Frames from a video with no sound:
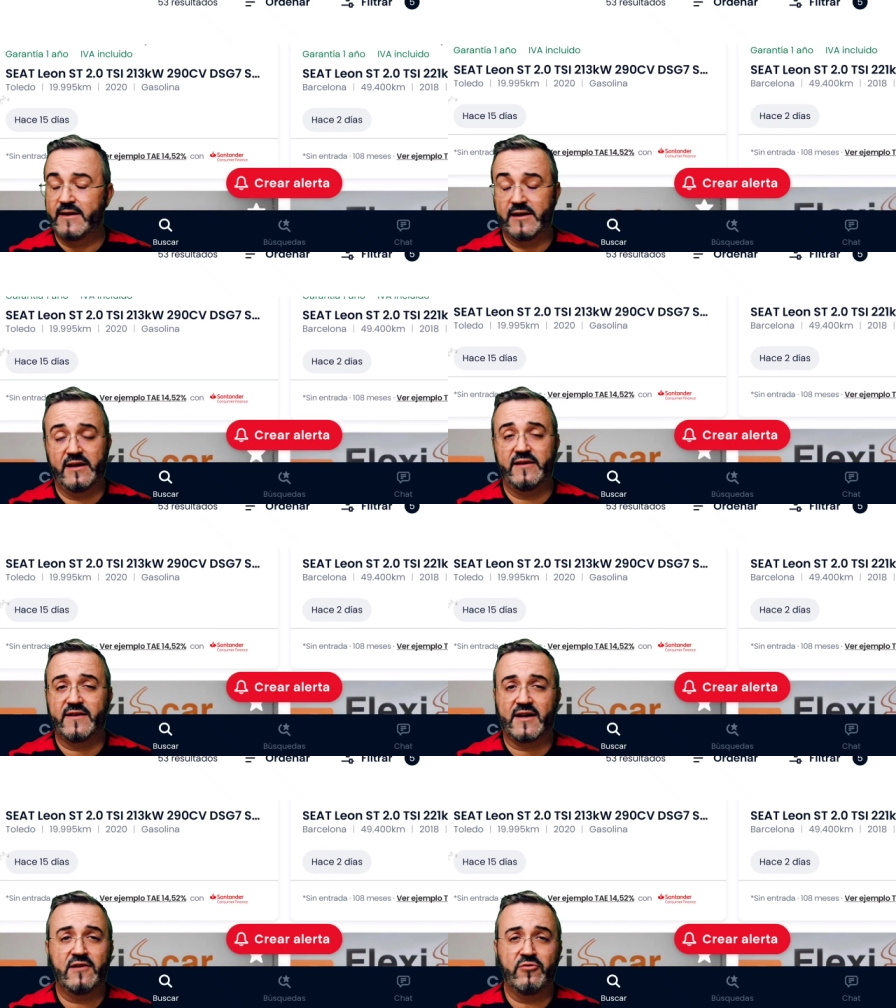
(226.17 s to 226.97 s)
y queréis
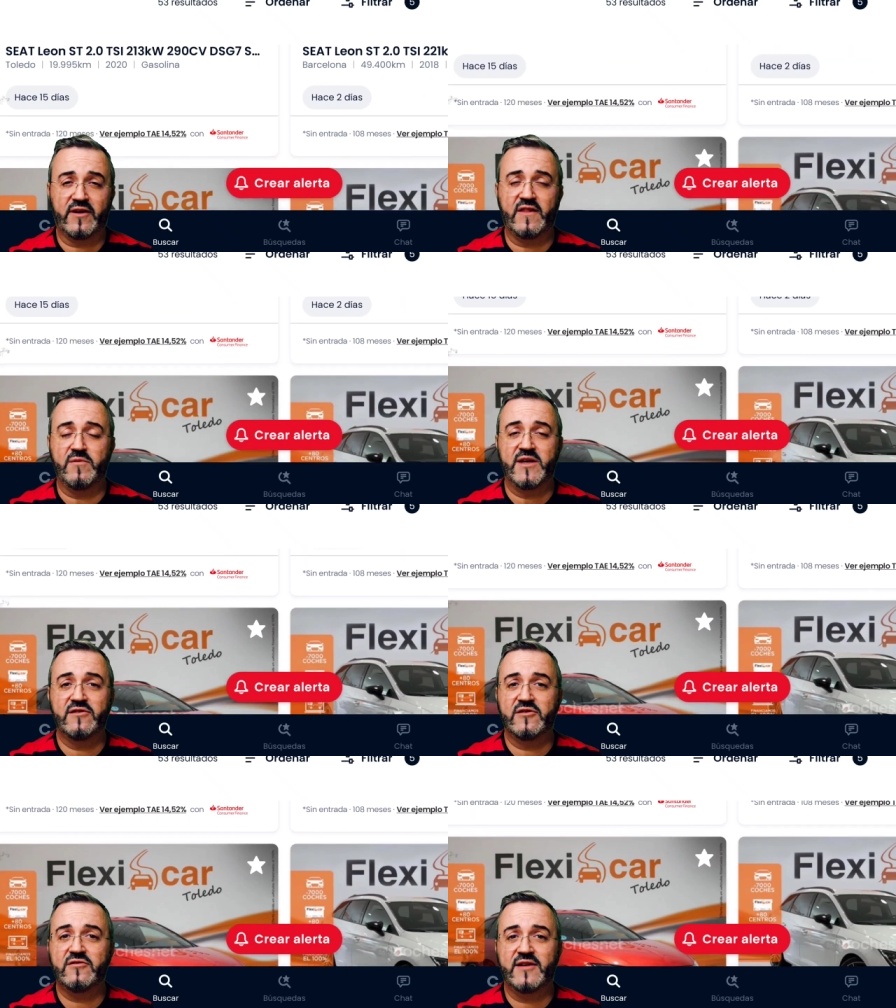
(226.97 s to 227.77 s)
sacarle un
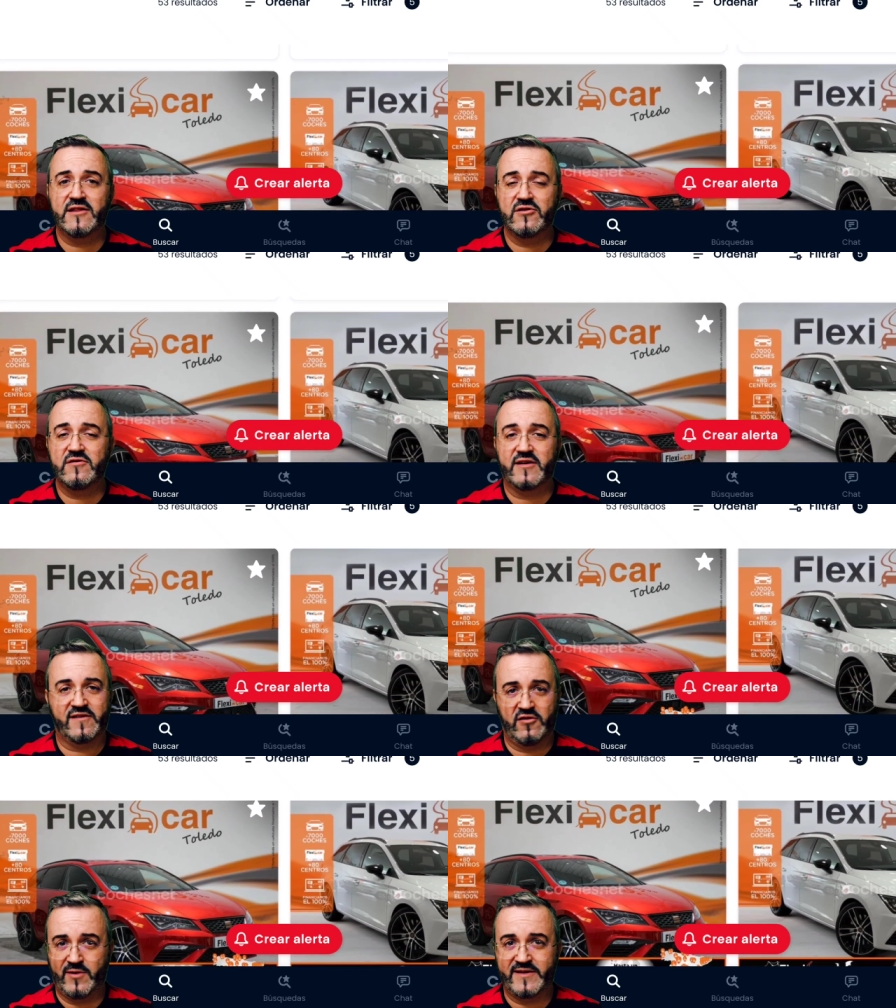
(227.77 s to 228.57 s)
rendimiento neto, que
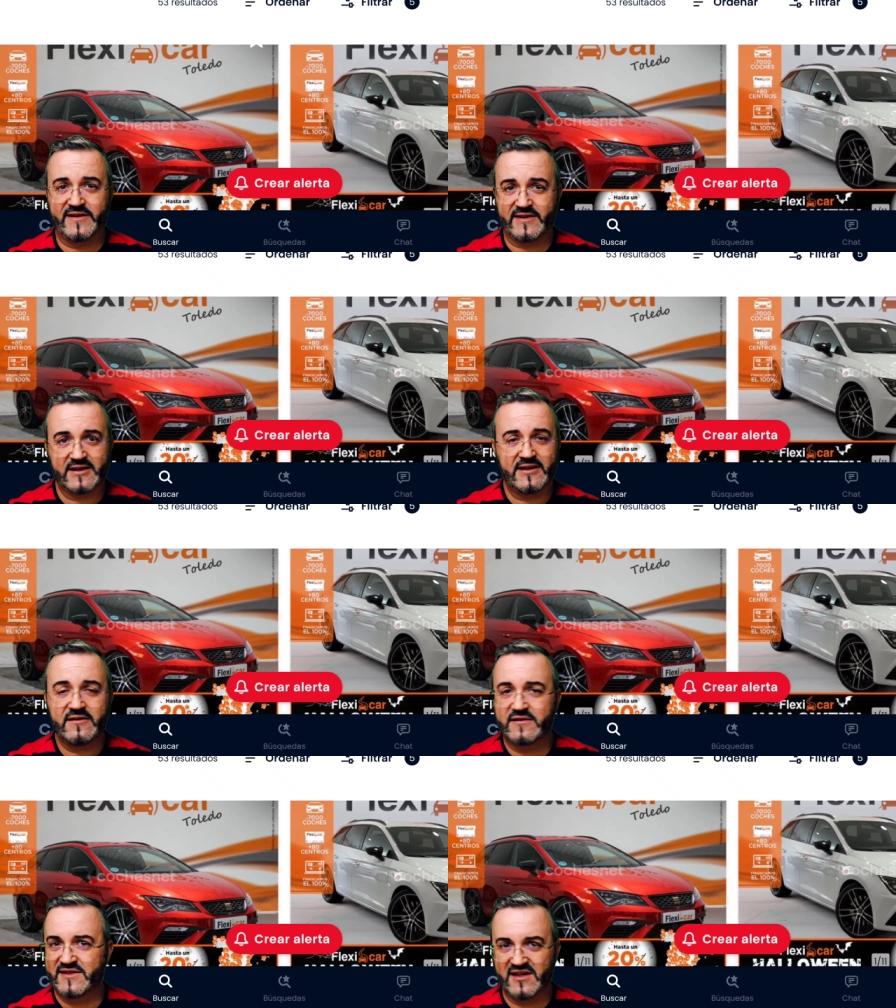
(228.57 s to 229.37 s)
se lo vais a
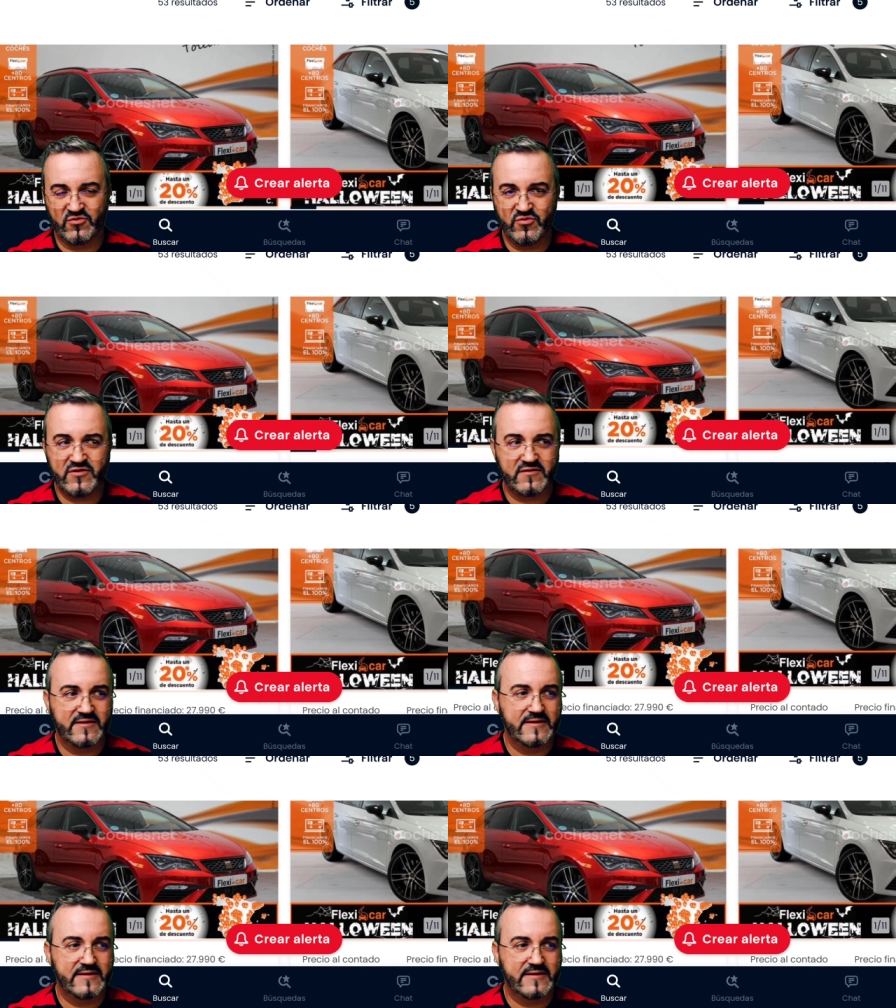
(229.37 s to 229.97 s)
sacar, seguro.